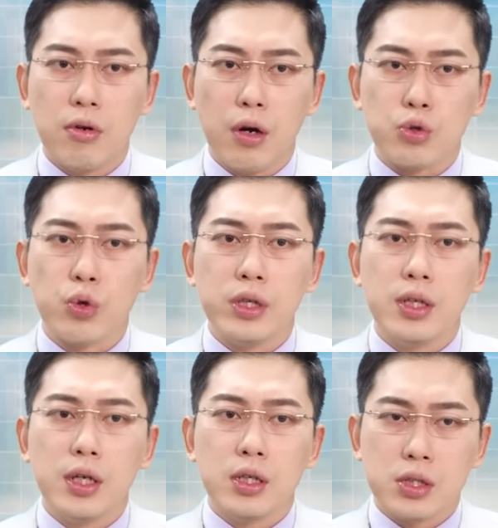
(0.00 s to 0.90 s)
好，所以
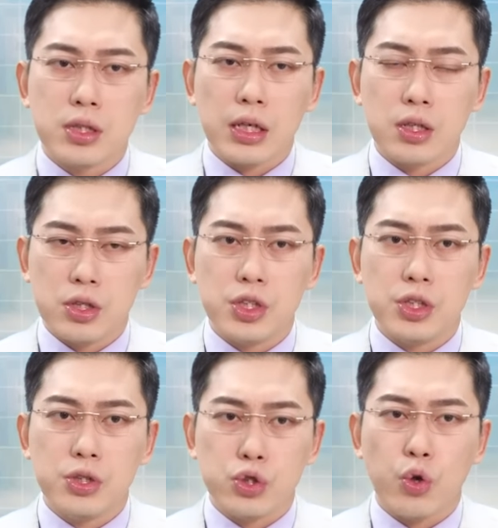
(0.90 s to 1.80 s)
市场的资
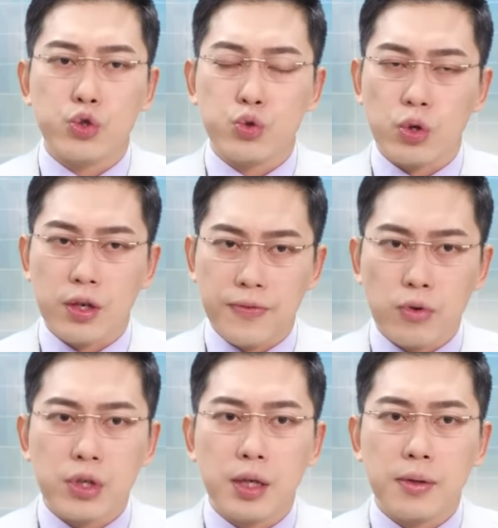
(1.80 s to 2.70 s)
金就会去做一个
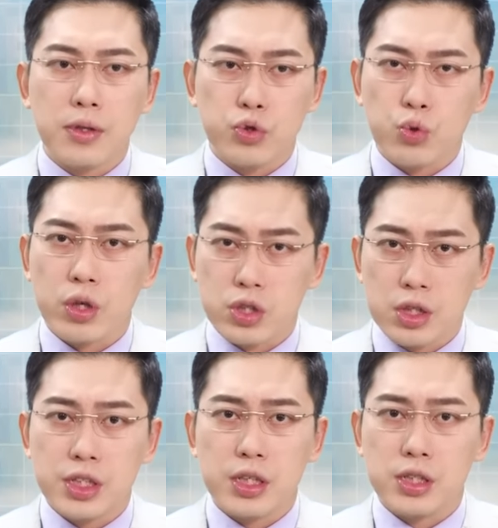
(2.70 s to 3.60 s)
逢低去做一个
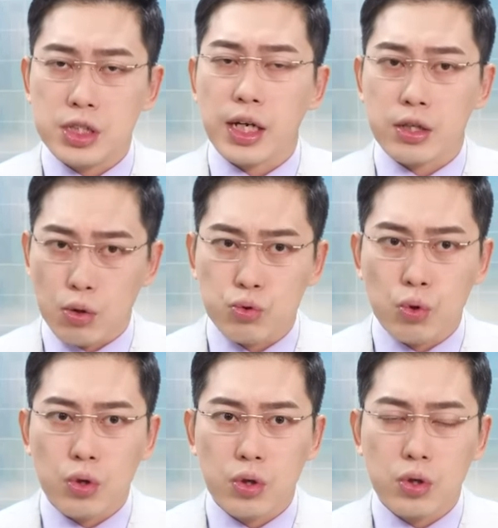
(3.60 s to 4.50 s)
承接的进场的动作。